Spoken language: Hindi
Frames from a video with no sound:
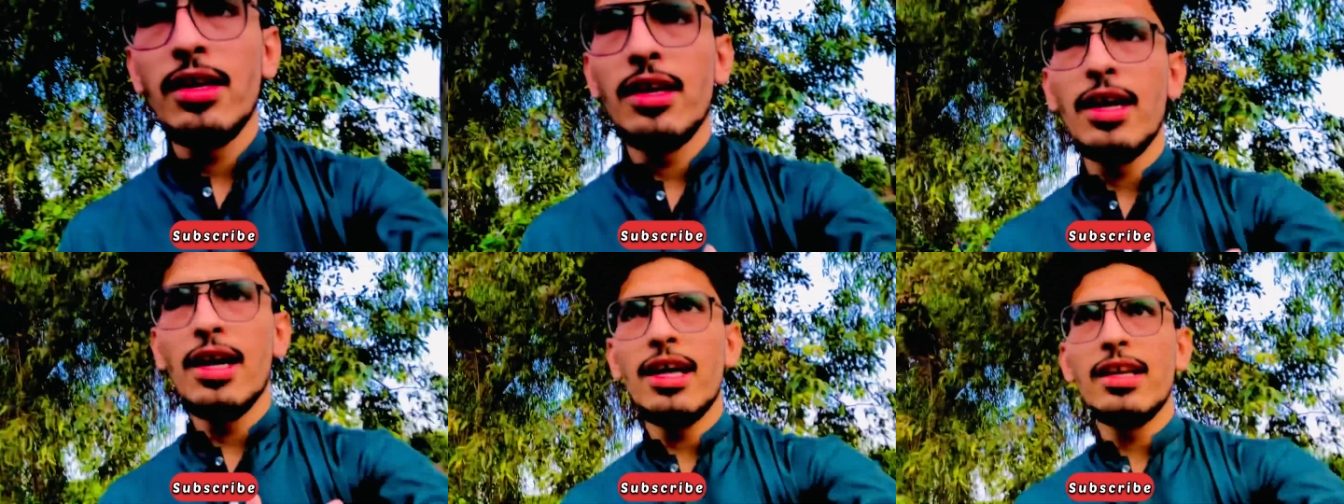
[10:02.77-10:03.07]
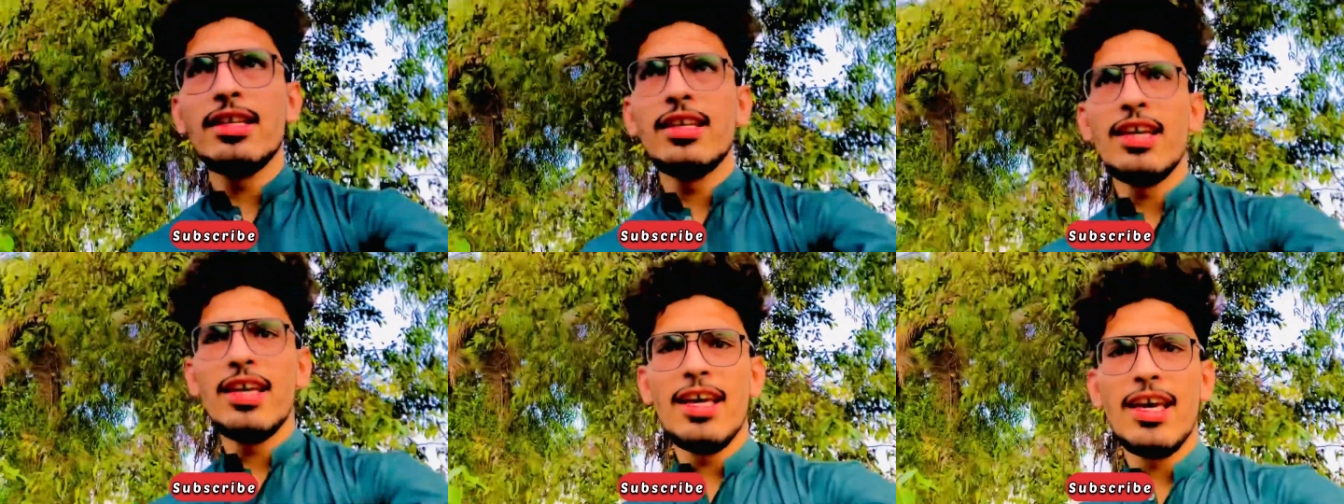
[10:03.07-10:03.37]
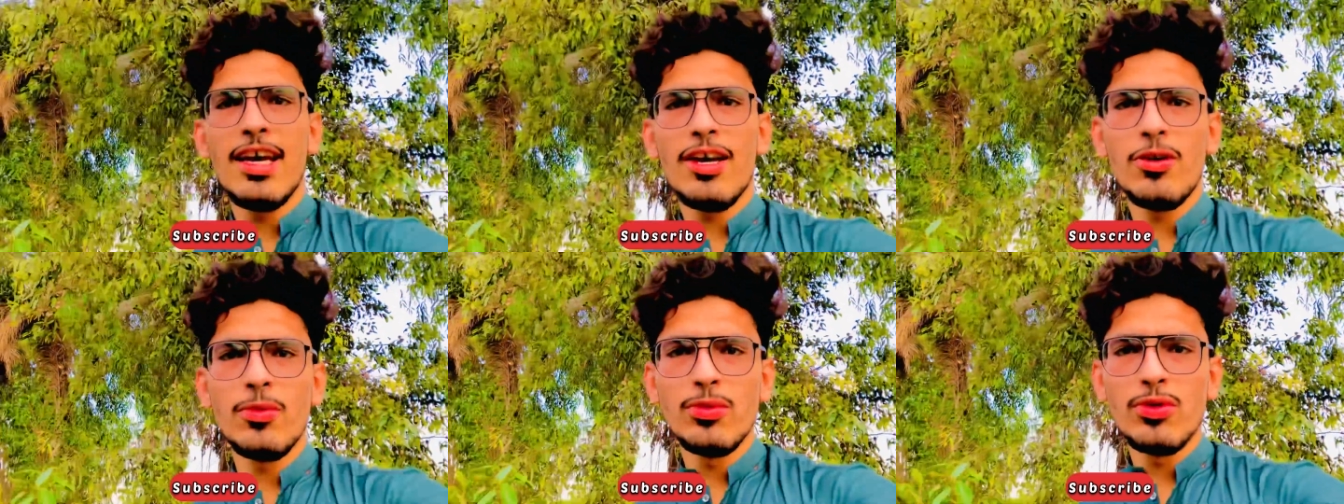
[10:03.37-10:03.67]
यार ये
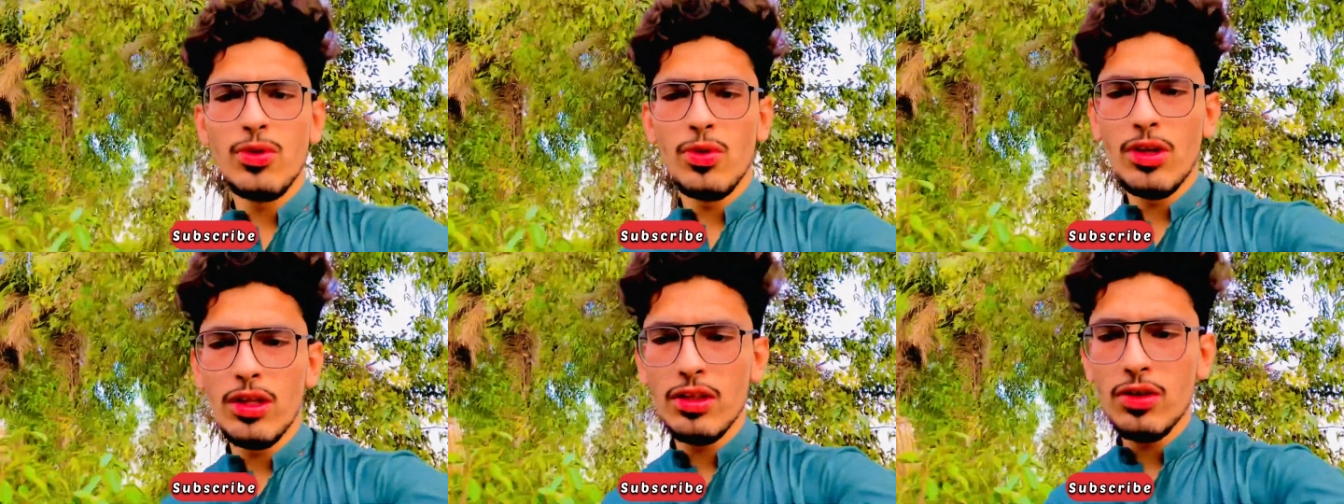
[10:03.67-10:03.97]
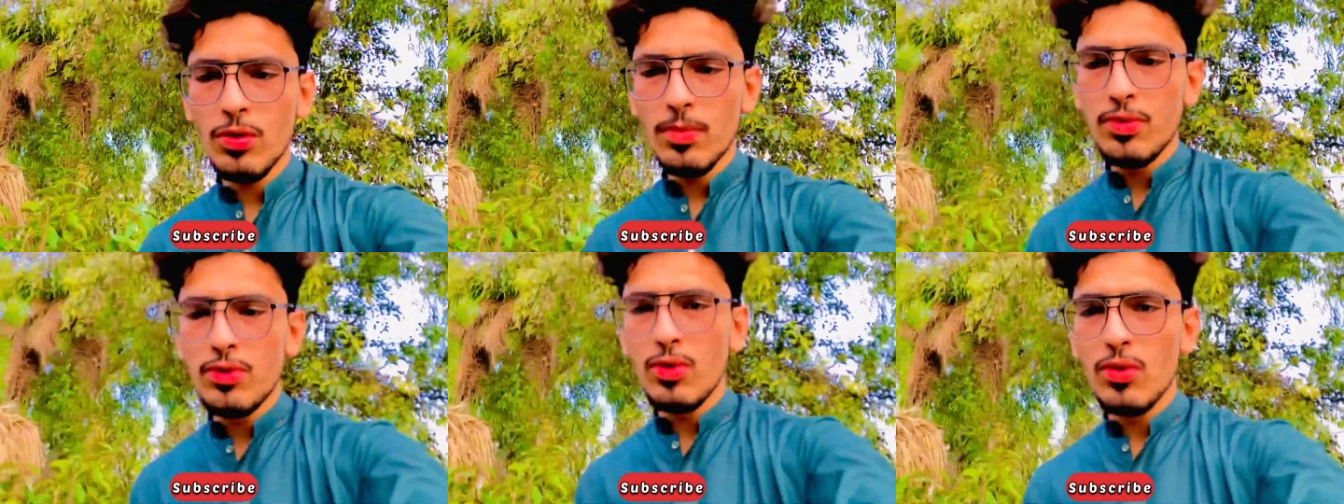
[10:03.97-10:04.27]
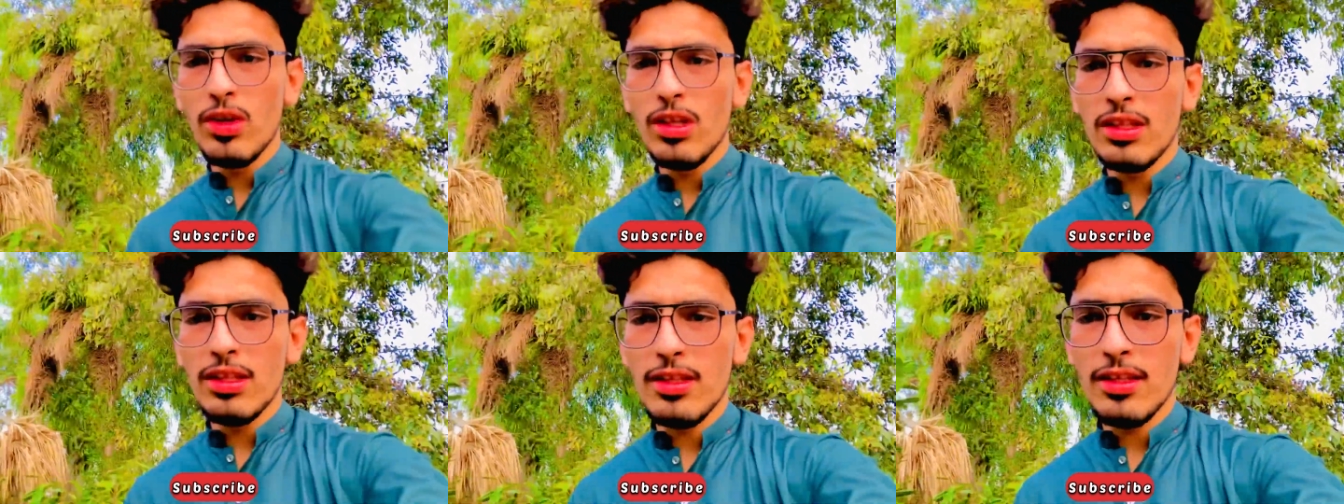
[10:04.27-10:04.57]
हैं खूबसूरत
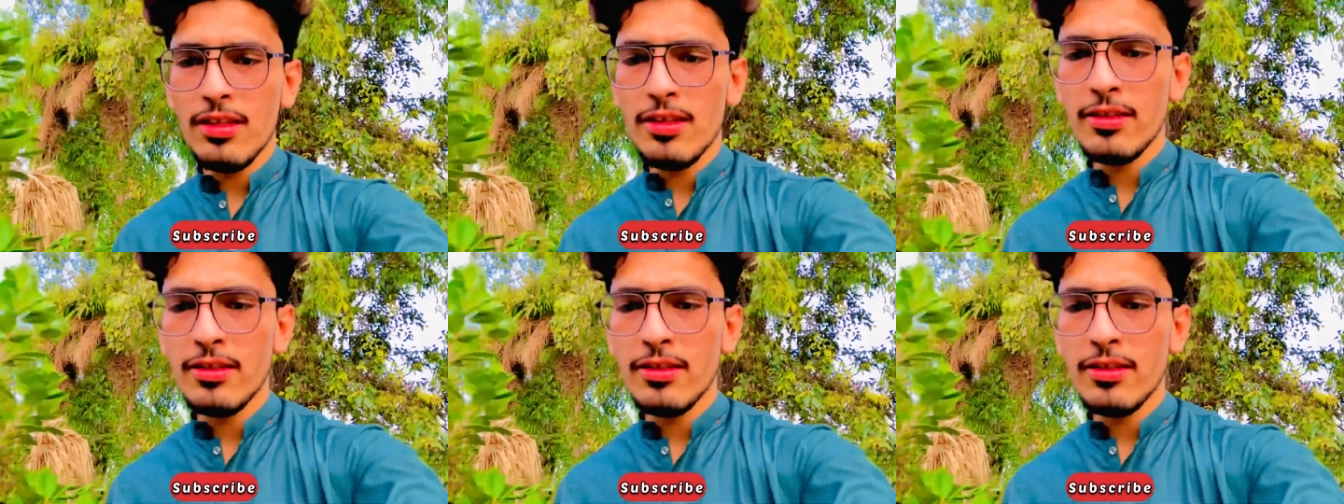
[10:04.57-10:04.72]
खूबसूरत